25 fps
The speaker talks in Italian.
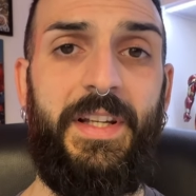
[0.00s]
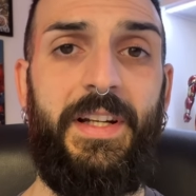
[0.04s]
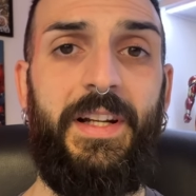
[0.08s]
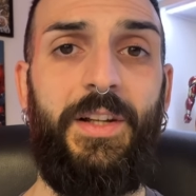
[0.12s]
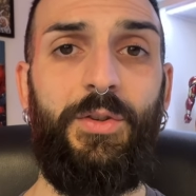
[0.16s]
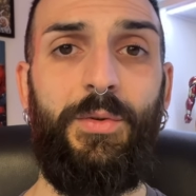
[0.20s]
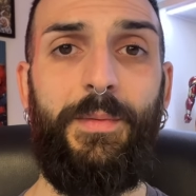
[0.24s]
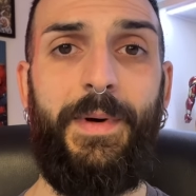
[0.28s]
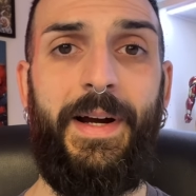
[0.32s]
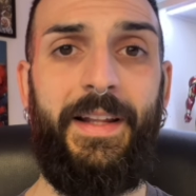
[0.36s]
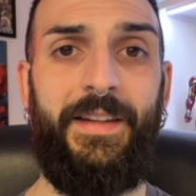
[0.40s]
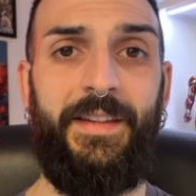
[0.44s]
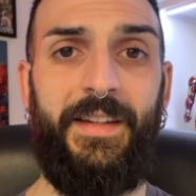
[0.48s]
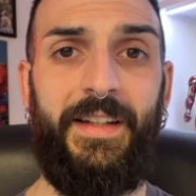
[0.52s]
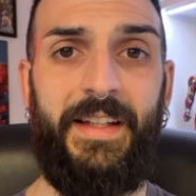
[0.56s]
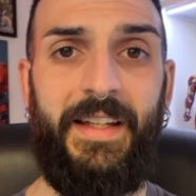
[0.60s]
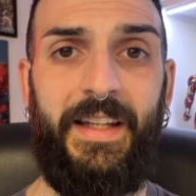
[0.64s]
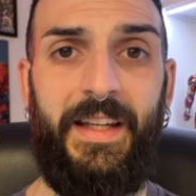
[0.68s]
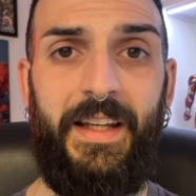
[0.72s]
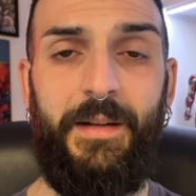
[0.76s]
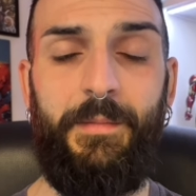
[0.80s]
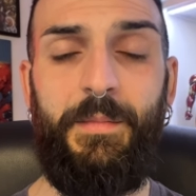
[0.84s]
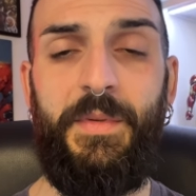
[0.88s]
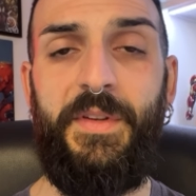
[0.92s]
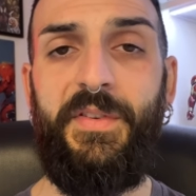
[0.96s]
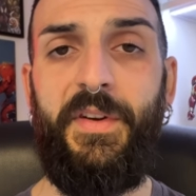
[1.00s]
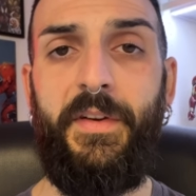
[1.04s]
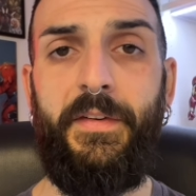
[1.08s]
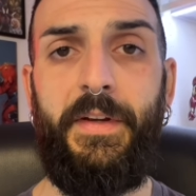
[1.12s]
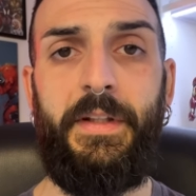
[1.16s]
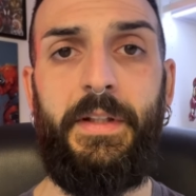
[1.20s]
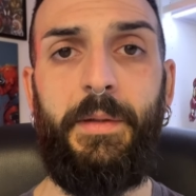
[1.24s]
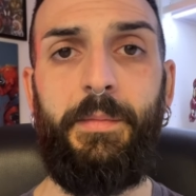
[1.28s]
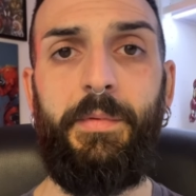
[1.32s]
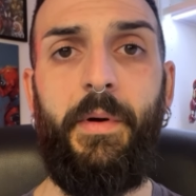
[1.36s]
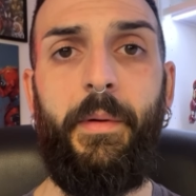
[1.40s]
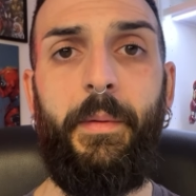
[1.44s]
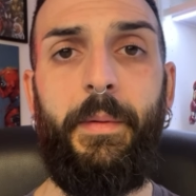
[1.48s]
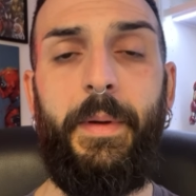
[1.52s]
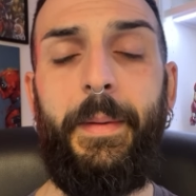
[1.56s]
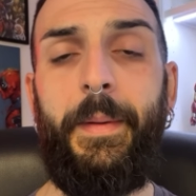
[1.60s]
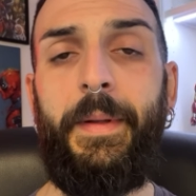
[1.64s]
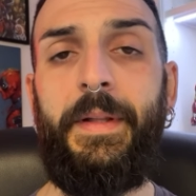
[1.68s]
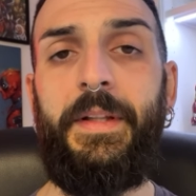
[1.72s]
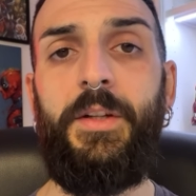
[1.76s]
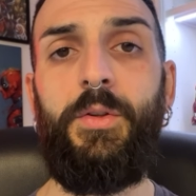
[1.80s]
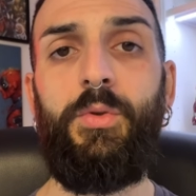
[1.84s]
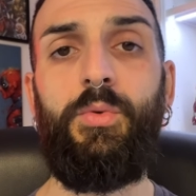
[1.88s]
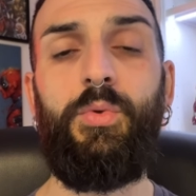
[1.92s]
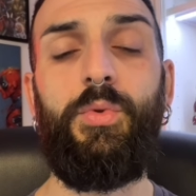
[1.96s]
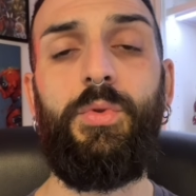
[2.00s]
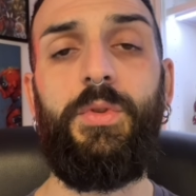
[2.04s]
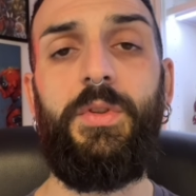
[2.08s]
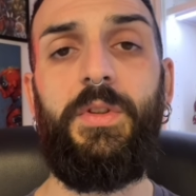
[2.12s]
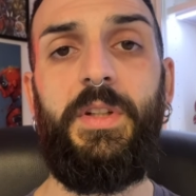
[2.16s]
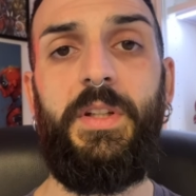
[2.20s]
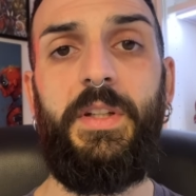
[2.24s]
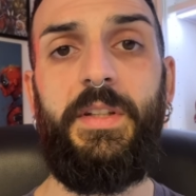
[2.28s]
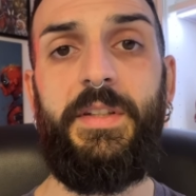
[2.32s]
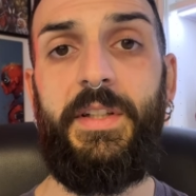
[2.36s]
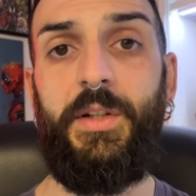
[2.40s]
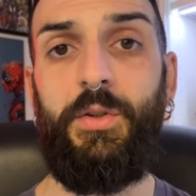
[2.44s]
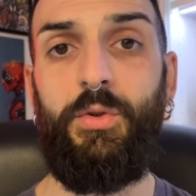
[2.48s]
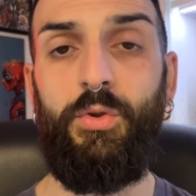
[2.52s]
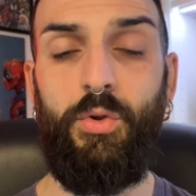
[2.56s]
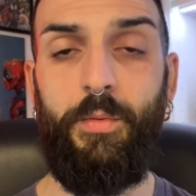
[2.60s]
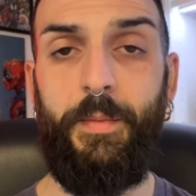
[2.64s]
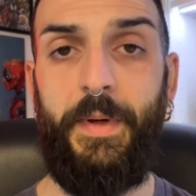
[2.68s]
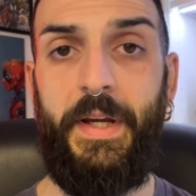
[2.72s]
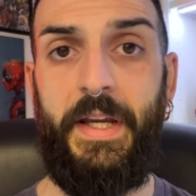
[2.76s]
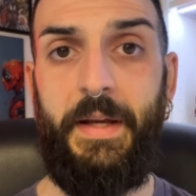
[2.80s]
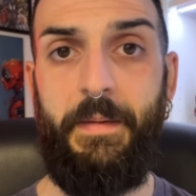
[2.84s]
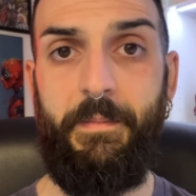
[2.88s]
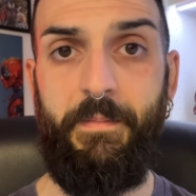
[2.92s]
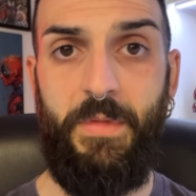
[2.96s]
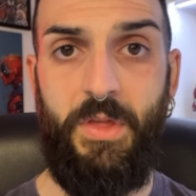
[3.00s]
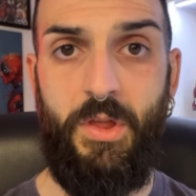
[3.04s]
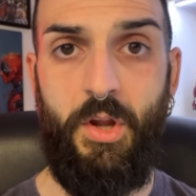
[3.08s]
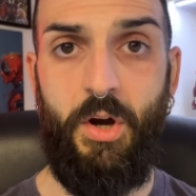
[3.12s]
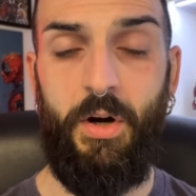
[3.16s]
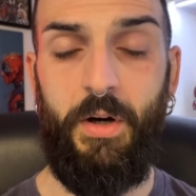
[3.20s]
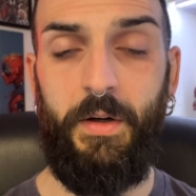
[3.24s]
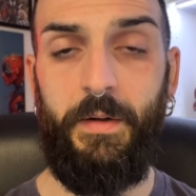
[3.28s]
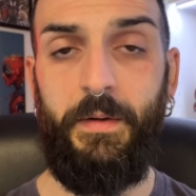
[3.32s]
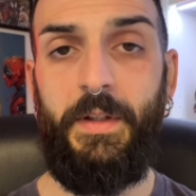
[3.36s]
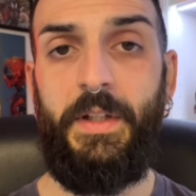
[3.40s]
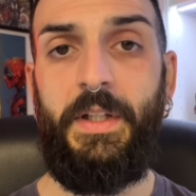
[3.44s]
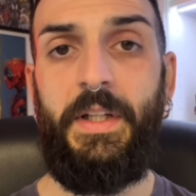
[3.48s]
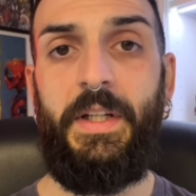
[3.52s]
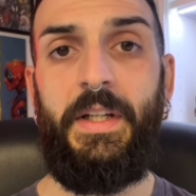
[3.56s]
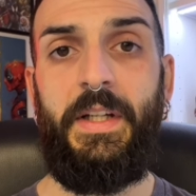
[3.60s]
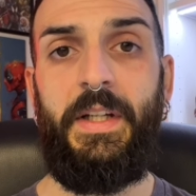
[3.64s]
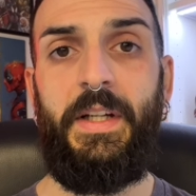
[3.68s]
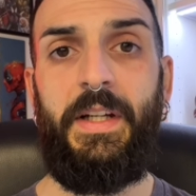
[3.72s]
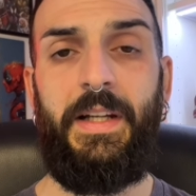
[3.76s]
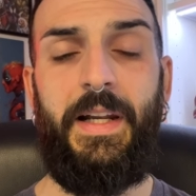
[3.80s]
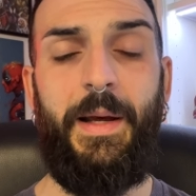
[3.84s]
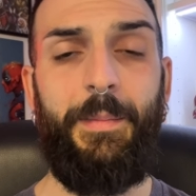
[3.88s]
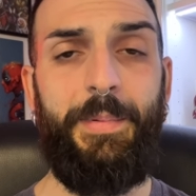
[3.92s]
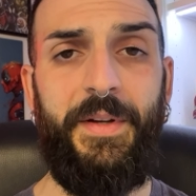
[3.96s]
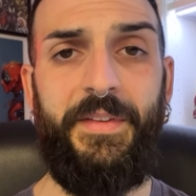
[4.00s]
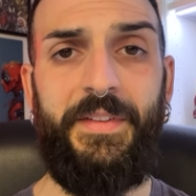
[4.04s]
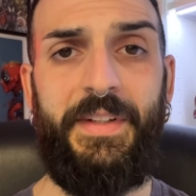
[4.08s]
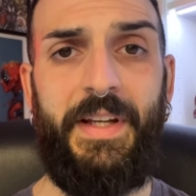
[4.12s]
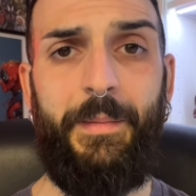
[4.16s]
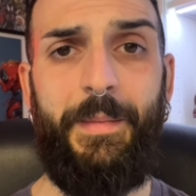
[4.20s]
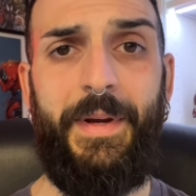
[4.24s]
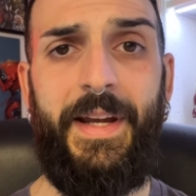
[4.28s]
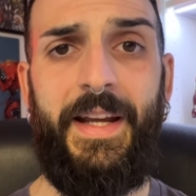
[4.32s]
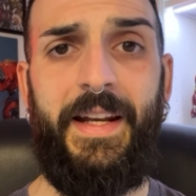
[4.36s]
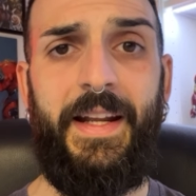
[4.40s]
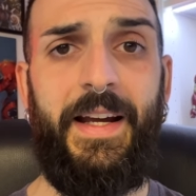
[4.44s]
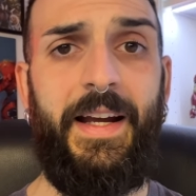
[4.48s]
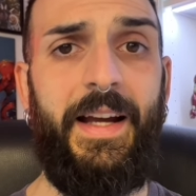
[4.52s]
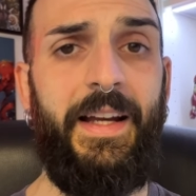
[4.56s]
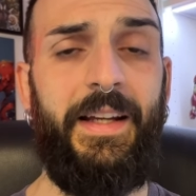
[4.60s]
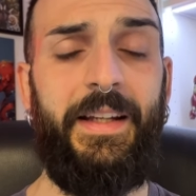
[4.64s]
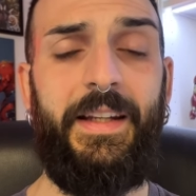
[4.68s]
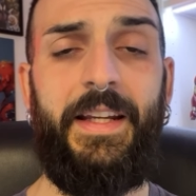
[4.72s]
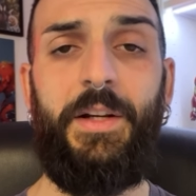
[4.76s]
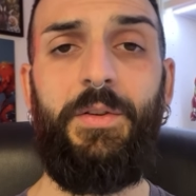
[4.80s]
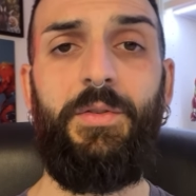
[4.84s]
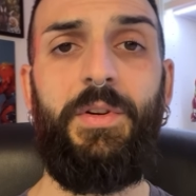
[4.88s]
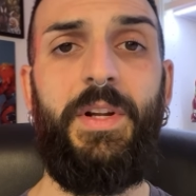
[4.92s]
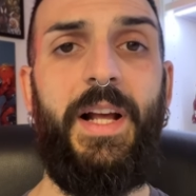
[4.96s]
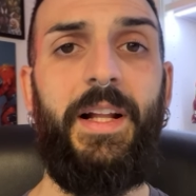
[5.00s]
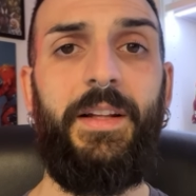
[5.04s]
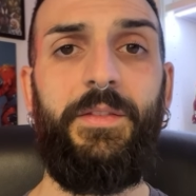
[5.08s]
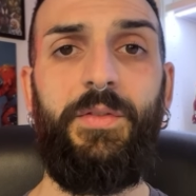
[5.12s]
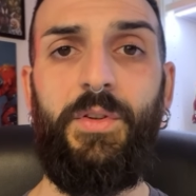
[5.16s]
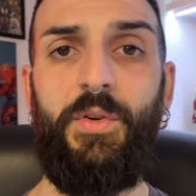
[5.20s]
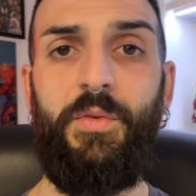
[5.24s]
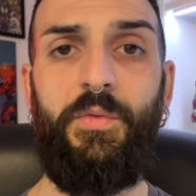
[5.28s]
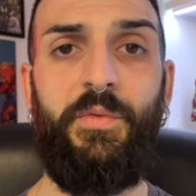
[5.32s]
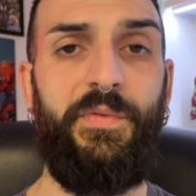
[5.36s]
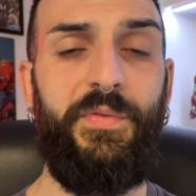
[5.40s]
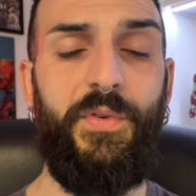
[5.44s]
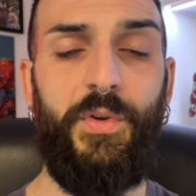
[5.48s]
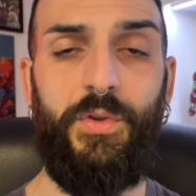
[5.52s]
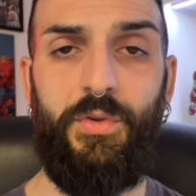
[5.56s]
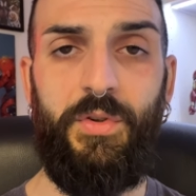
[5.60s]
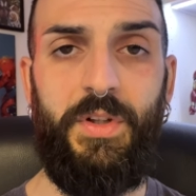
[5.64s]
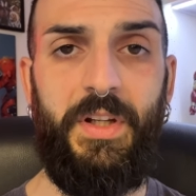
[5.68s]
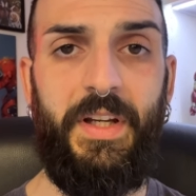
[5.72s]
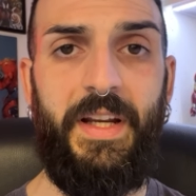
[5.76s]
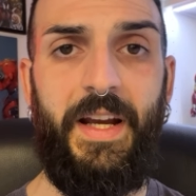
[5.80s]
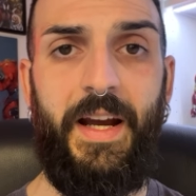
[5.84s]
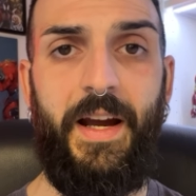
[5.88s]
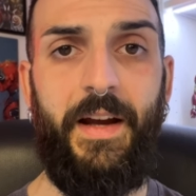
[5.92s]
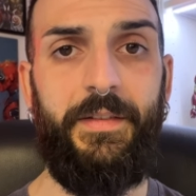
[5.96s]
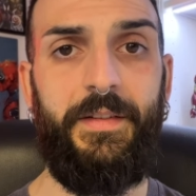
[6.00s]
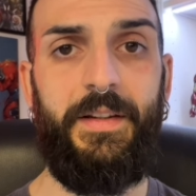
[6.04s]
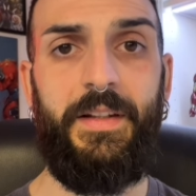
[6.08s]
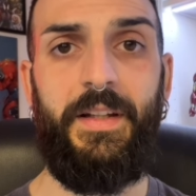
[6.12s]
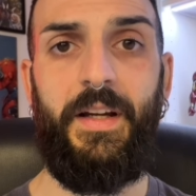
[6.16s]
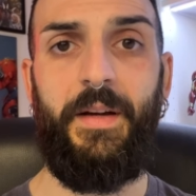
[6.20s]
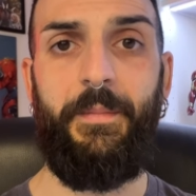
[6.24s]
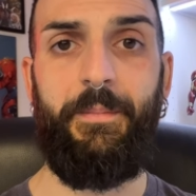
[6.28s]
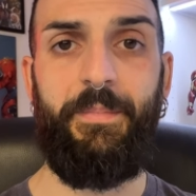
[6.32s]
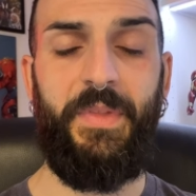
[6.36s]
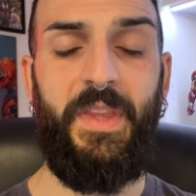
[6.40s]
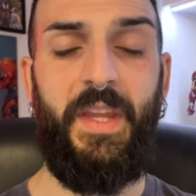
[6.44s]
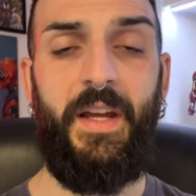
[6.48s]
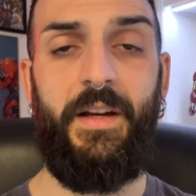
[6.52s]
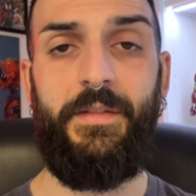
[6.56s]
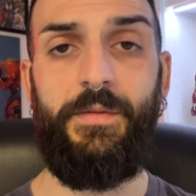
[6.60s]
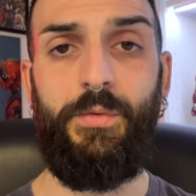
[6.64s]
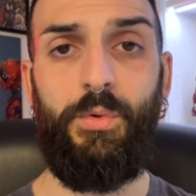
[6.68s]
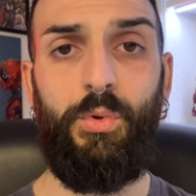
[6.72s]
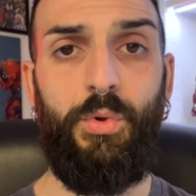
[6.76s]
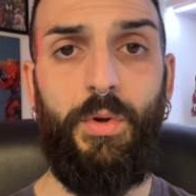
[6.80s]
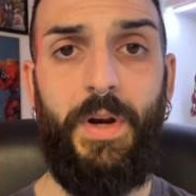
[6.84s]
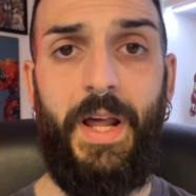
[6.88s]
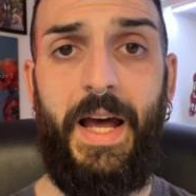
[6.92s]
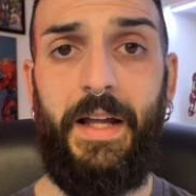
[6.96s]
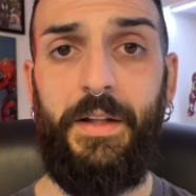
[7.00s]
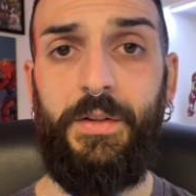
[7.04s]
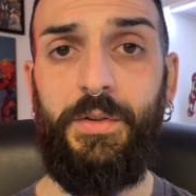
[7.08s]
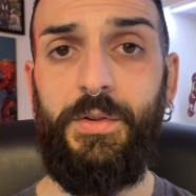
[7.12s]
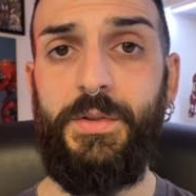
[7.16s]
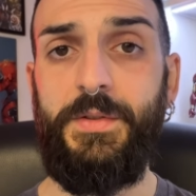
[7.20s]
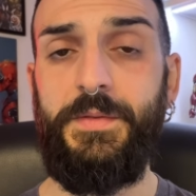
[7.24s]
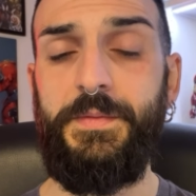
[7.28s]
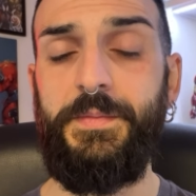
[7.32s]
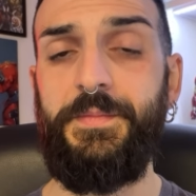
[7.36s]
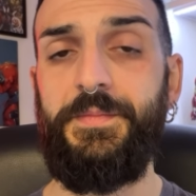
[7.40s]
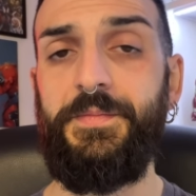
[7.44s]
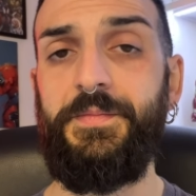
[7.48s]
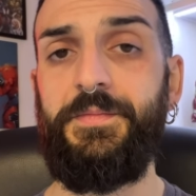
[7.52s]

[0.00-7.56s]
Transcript: è la domanda che mi farete probabilmente tutti. Secondo me no. La pergamena anche non è altro che un foglio di carta arrotolato.